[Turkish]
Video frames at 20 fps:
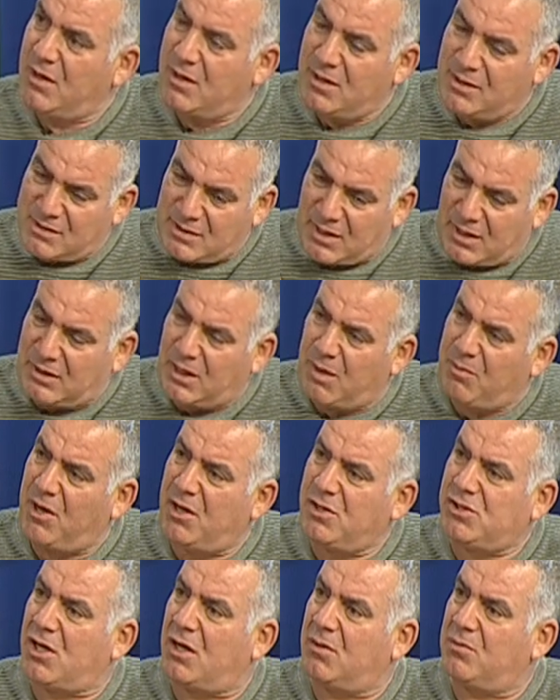
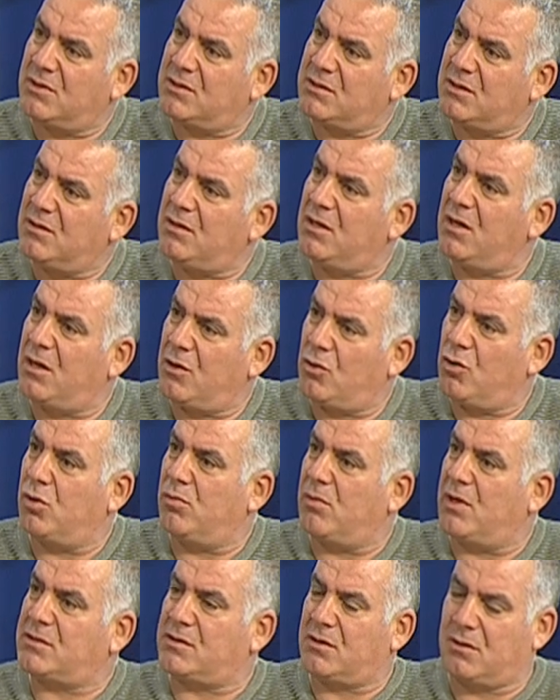Satamayacağımızın değeri
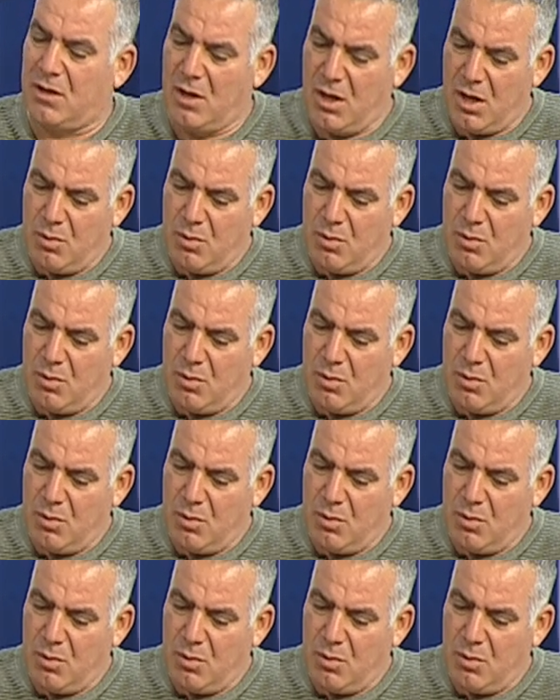olmasın.